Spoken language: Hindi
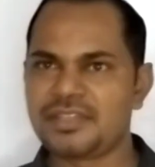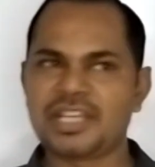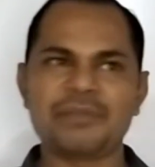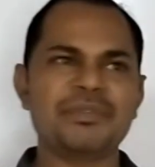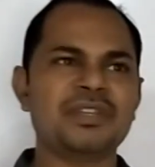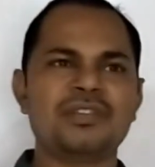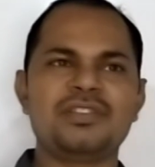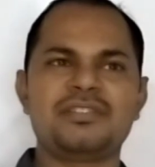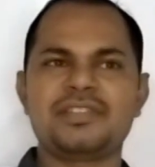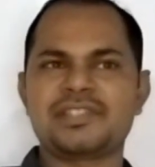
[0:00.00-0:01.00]
यहाँ पे
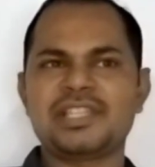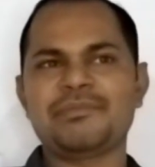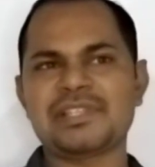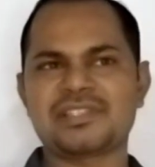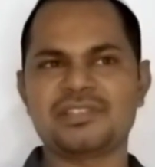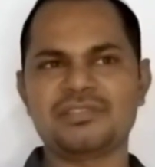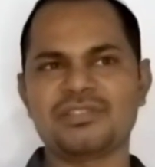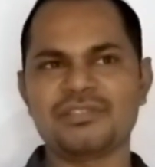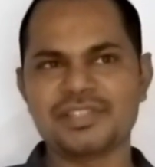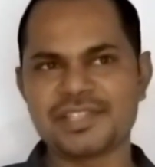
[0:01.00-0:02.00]
किसके पास कितना
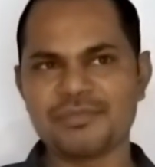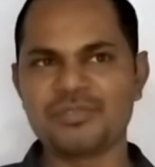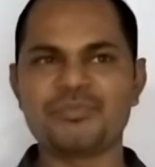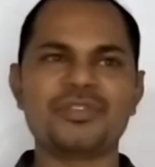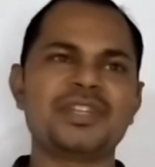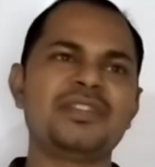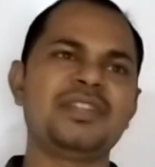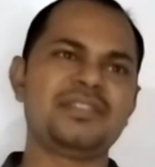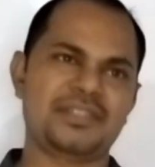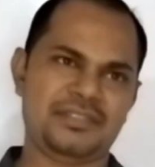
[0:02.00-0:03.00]
नॉलेज है वो इम्पोर्टेंट
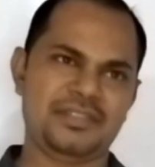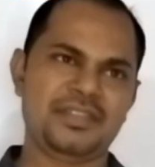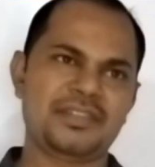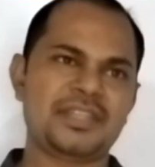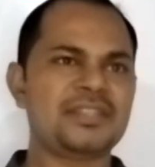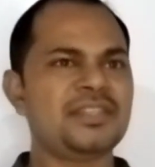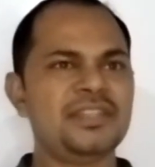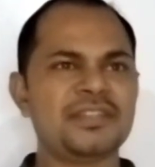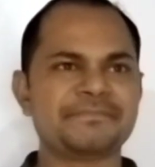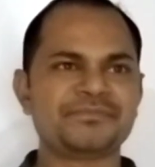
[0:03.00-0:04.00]
नहीं है कहते
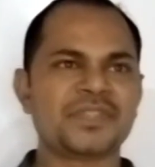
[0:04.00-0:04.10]
हैं ना